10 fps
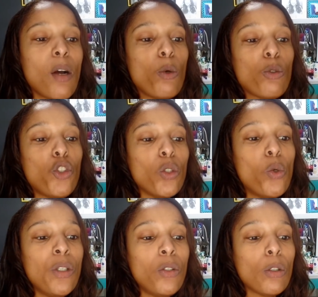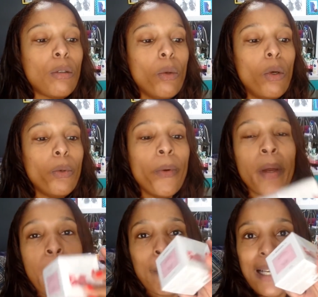uso diurno e noturno,
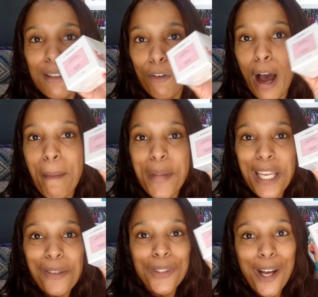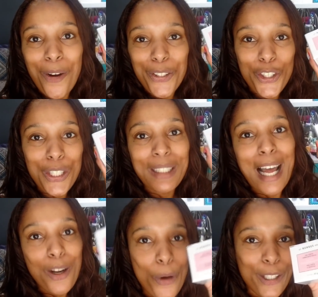mas eu vou abri-lo na rotina
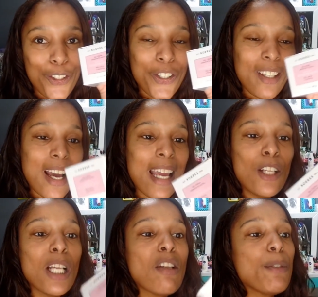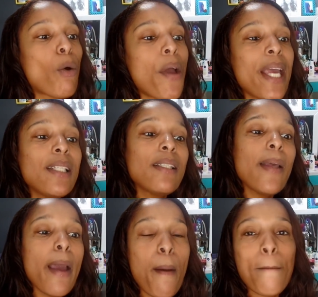da noite. E aí nós vamos
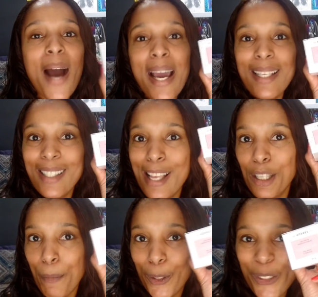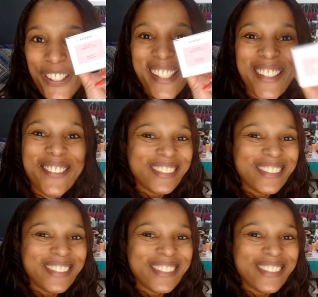conhecer mais esse produtinho.